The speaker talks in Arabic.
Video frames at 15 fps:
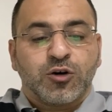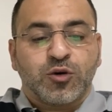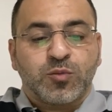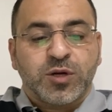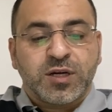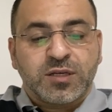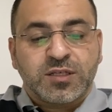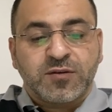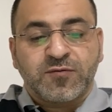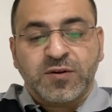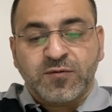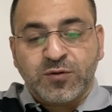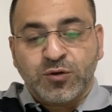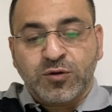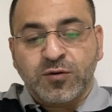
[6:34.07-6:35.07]

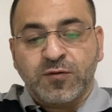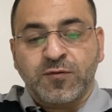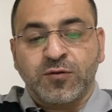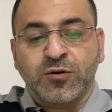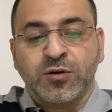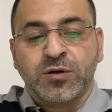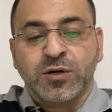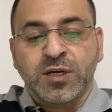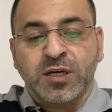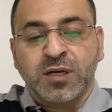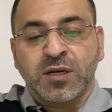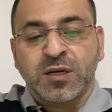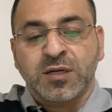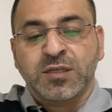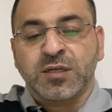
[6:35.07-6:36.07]
ريفيو فور
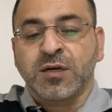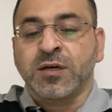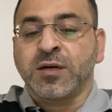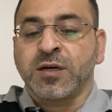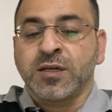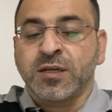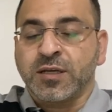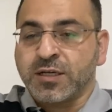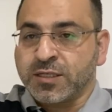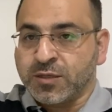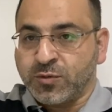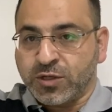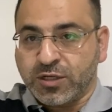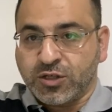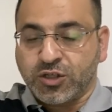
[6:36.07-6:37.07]
انكليكس ار ان
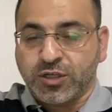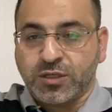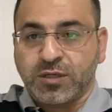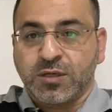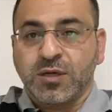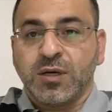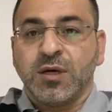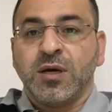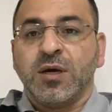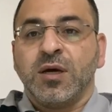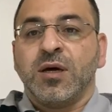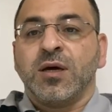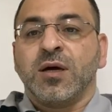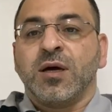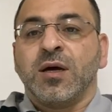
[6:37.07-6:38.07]
اكزامينيشن
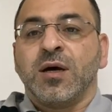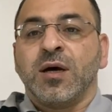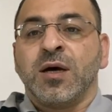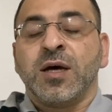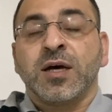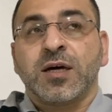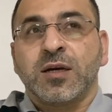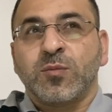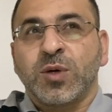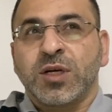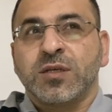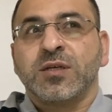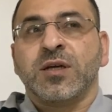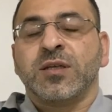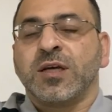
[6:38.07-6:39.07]
آخر مرة
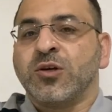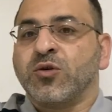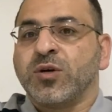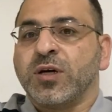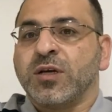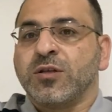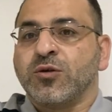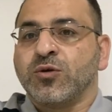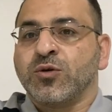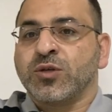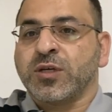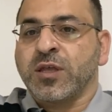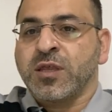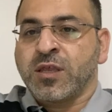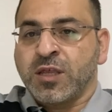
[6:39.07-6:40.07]
سألت عنه كانت
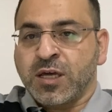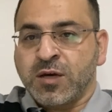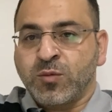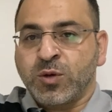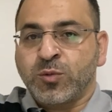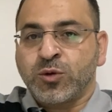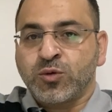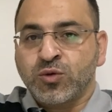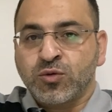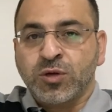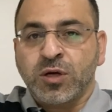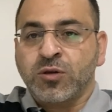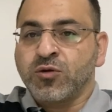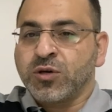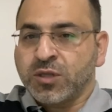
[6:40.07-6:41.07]
النسخة الثامنة
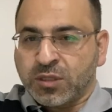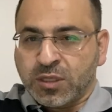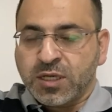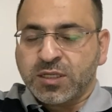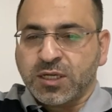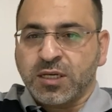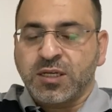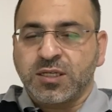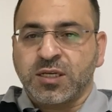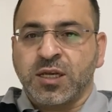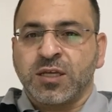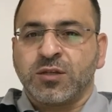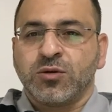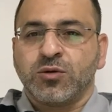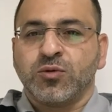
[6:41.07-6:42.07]
موجودة أظن التاسعة
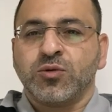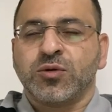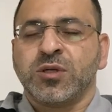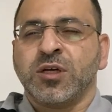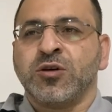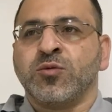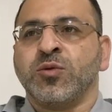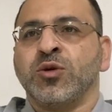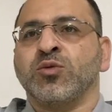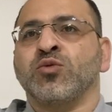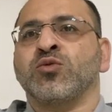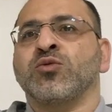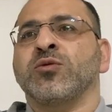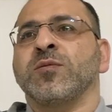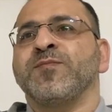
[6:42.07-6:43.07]
نزلت هو سعره
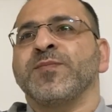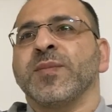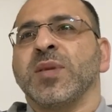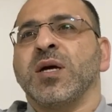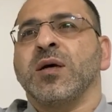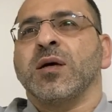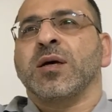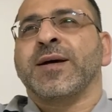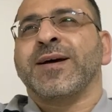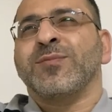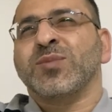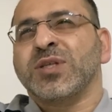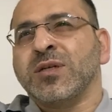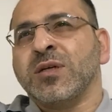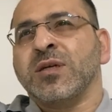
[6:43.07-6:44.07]
بحدود
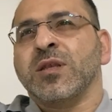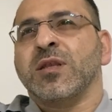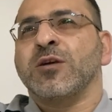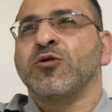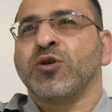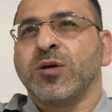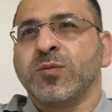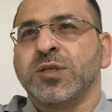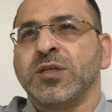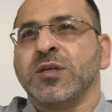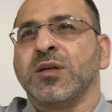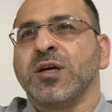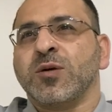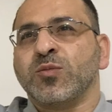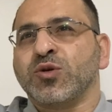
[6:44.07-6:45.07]
50
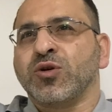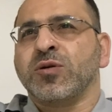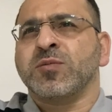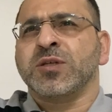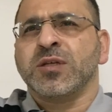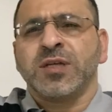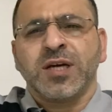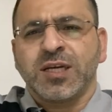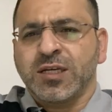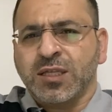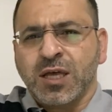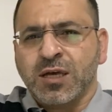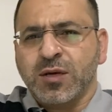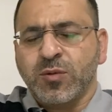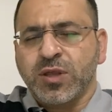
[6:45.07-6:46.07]
52 55 يعني
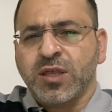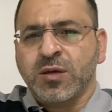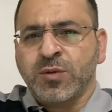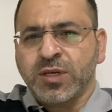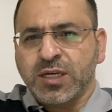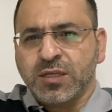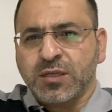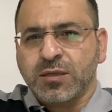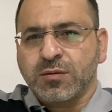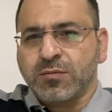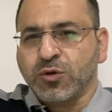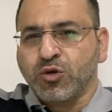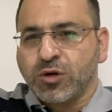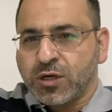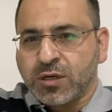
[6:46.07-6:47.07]
تقريبا
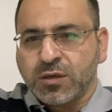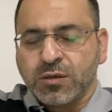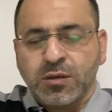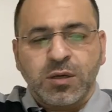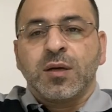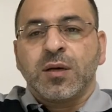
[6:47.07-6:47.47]
80 دولار